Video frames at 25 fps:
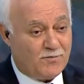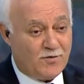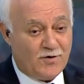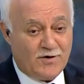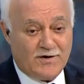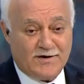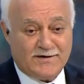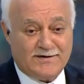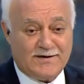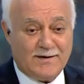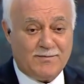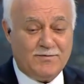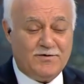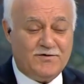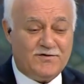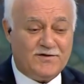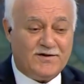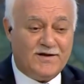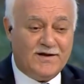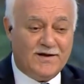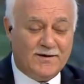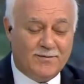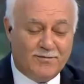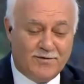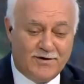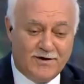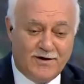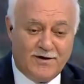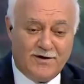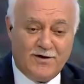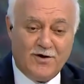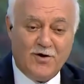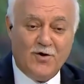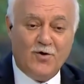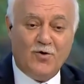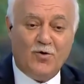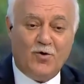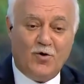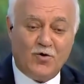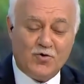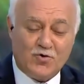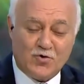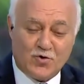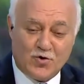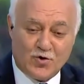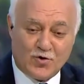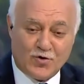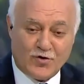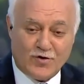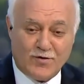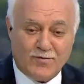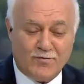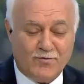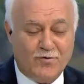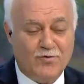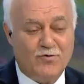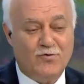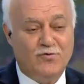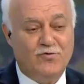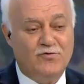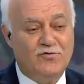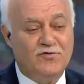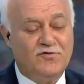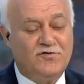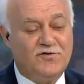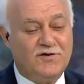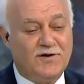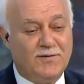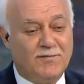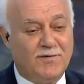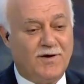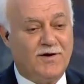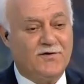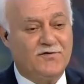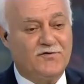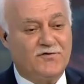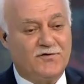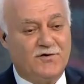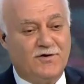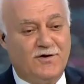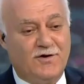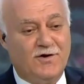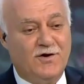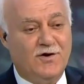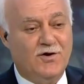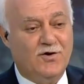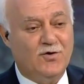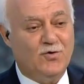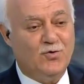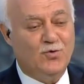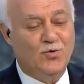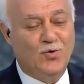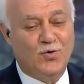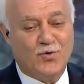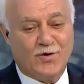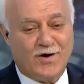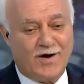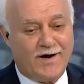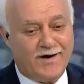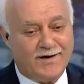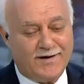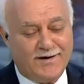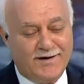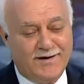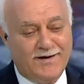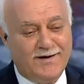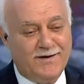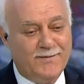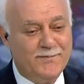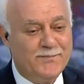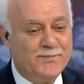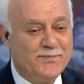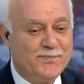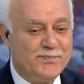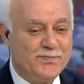Böyle temiz giyimli, hoş görünümlü, yüzü siması, nurani